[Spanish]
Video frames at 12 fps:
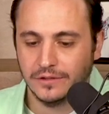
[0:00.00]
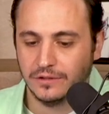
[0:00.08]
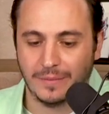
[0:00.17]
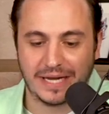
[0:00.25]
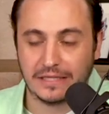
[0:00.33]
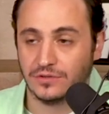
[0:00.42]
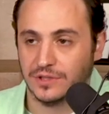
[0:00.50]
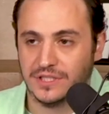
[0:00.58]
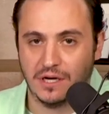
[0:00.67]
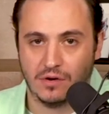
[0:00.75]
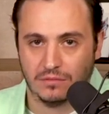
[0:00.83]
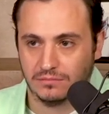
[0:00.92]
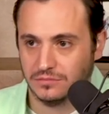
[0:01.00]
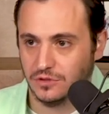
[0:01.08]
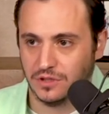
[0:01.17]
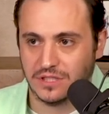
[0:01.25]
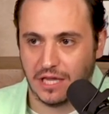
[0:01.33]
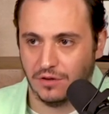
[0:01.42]
No me canso de decirlo.
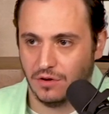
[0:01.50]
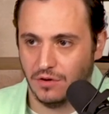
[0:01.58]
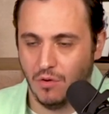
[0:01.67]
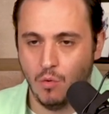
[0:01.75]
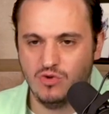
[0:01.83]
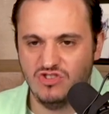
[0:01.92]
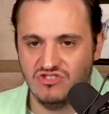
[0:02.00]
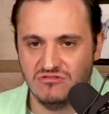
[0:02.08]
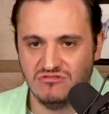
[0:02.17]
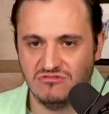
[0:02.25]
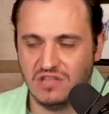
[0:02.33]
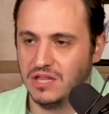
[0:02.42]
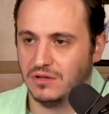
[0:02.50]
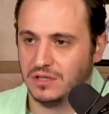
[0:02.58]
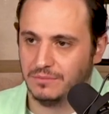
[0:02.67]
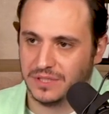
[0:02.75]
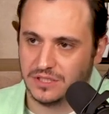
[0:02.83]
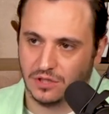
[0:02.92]
Yo he estado hundido
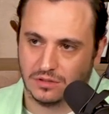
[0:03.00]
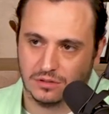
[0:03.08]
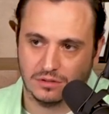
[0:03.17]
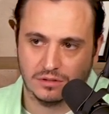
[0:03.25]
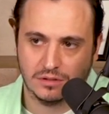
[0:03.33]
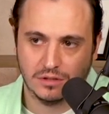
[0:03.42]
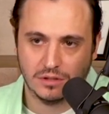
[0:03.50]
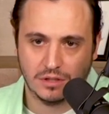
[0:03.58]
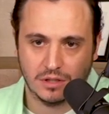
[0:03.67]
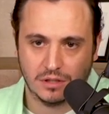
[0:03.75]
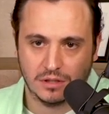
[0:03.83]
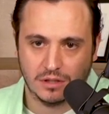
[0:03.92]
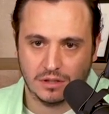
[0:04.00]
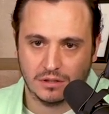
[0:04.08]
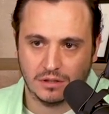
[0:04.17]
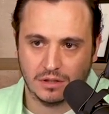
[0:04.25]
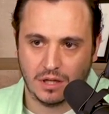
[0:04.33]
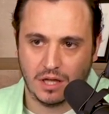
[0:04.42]
en depresión.
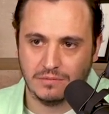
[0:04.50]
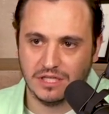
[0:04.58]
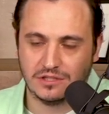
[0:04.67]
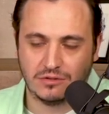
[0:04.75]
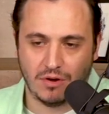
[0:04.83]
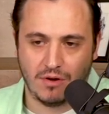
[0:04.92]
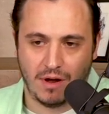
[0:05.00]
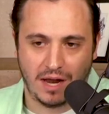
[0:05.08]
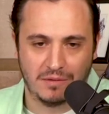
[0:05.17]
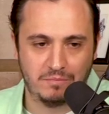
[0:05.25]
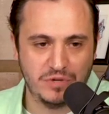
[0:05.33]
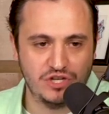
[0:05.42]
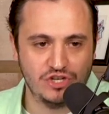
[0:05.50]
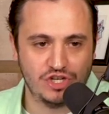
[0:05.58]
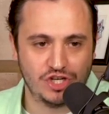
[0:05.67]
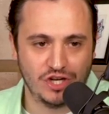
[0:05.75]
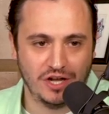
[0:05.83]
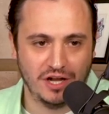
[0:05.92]
He visto al
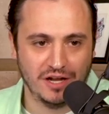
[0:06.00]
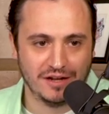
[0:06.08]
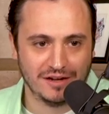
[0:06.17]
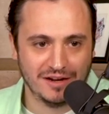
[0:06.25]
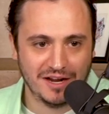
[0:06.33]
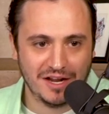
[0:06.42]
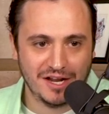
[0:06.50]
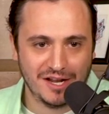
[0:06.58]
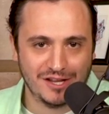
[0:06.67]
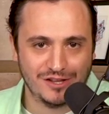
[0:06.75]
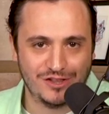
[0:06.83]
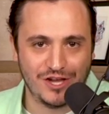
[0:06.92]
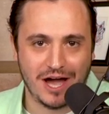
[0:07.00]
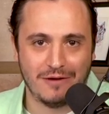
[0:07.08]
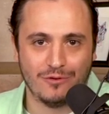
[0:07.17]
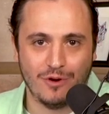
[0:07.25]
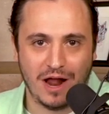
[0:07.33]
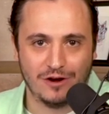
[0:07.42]
pinche
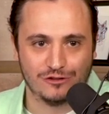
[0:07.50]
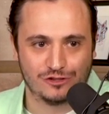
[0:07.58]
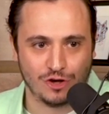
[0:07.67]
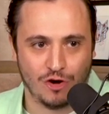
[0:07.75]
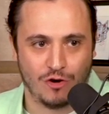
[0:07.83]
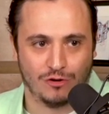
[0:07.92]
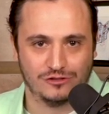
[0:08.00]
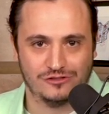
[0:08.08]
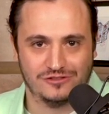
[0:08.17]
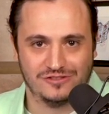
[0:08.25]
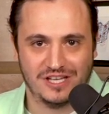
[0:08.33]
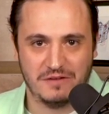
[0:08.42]
diablo a los ojos.